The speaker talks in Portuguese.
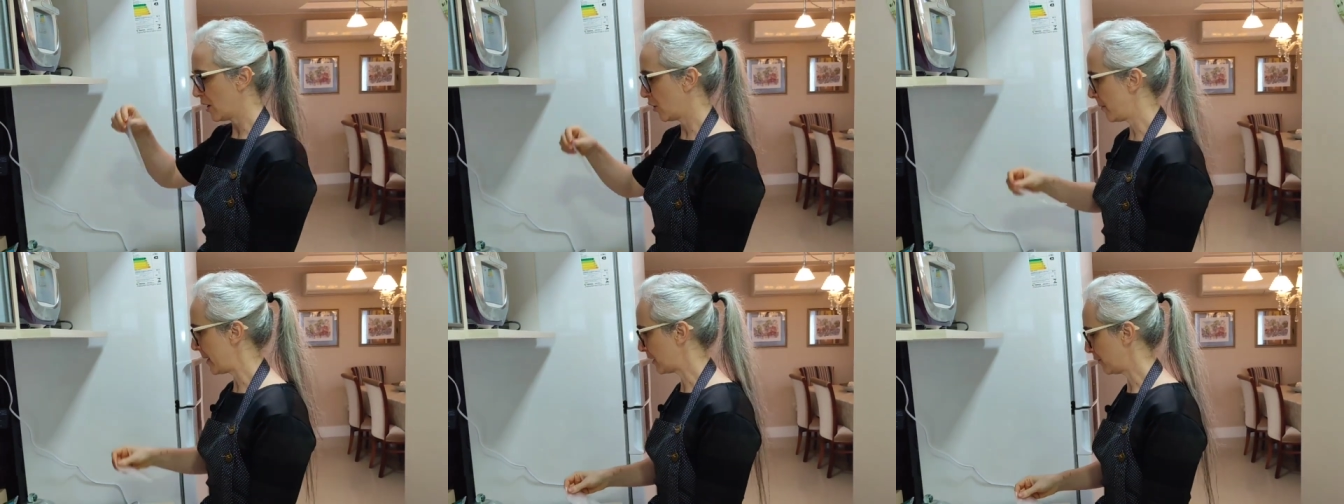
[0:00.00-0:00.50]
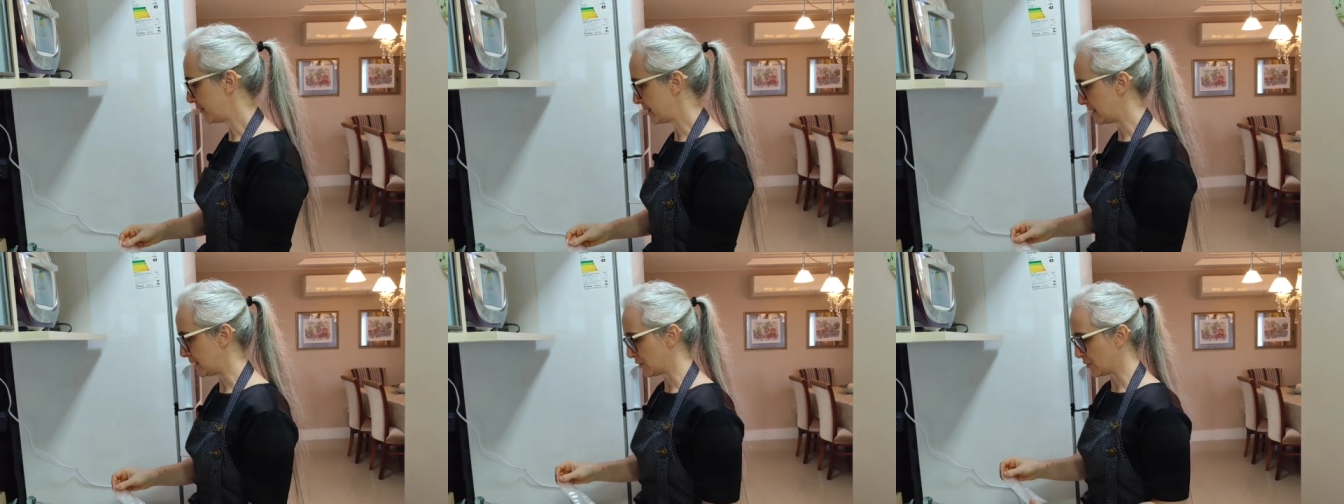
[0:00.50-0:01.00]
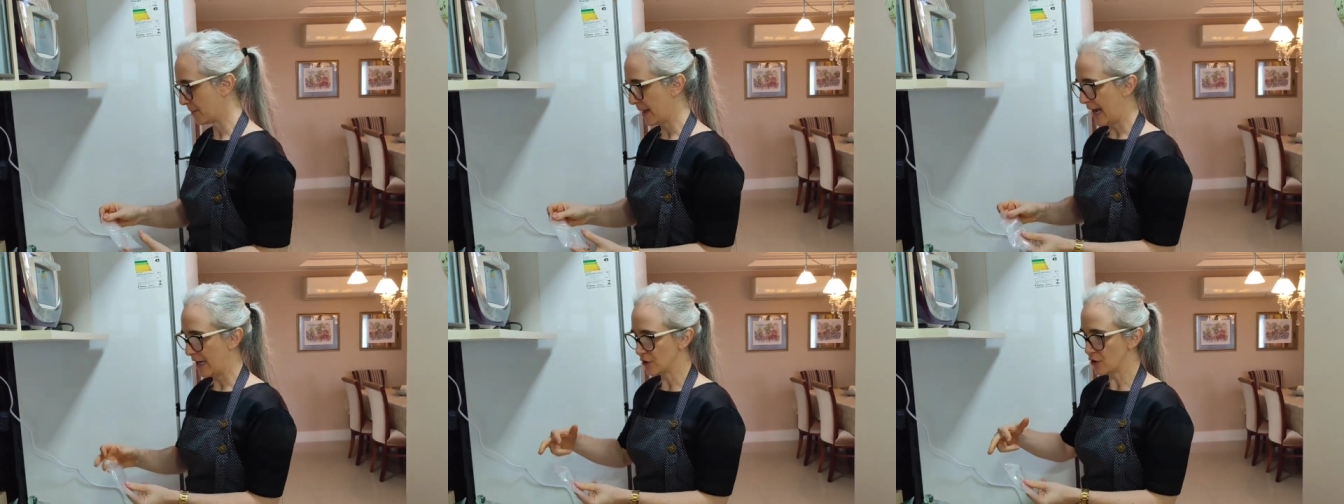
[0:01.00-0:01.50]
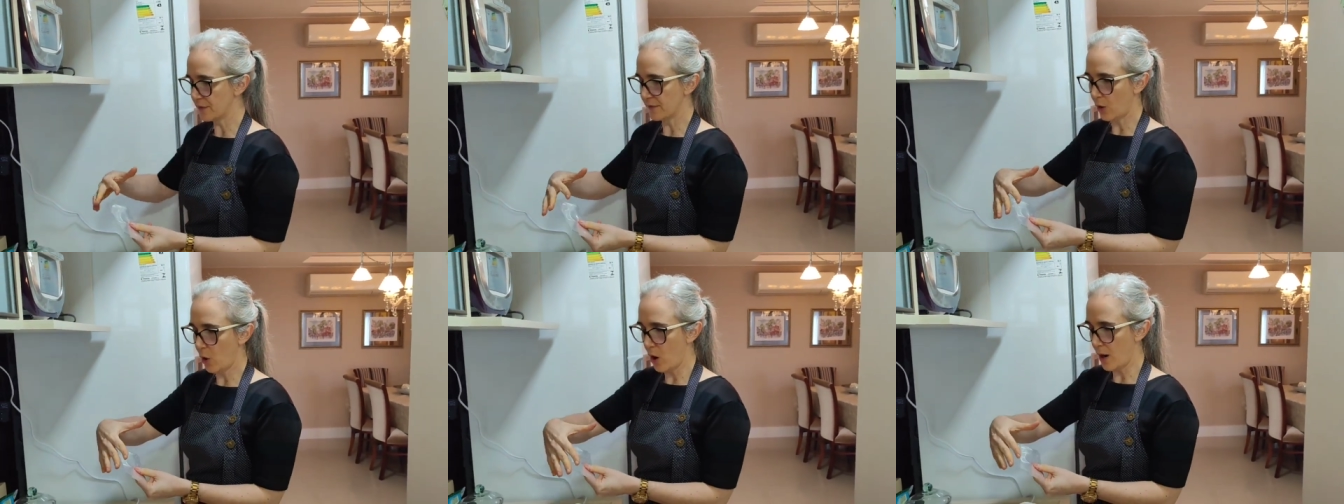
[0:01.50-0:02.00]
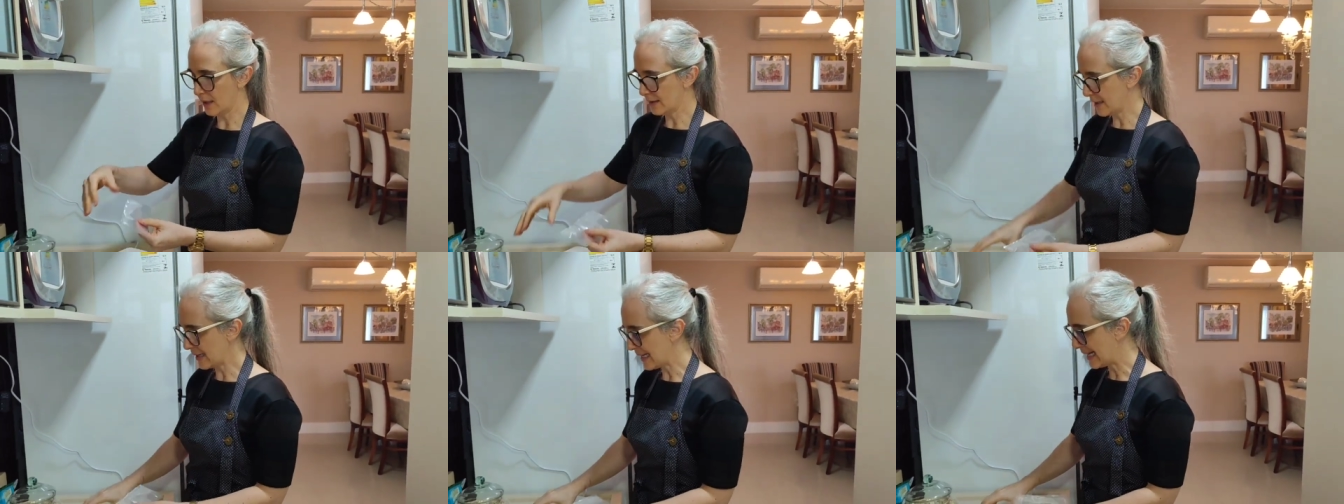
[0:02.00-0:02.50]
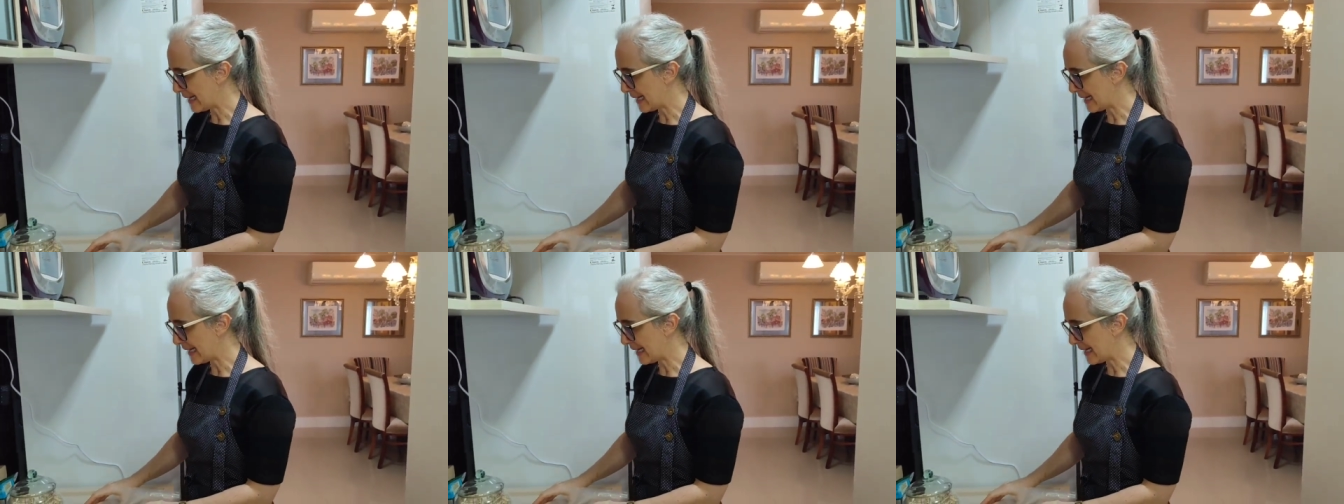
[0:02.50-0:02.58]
Como é que eu fiz isso? A gente corta e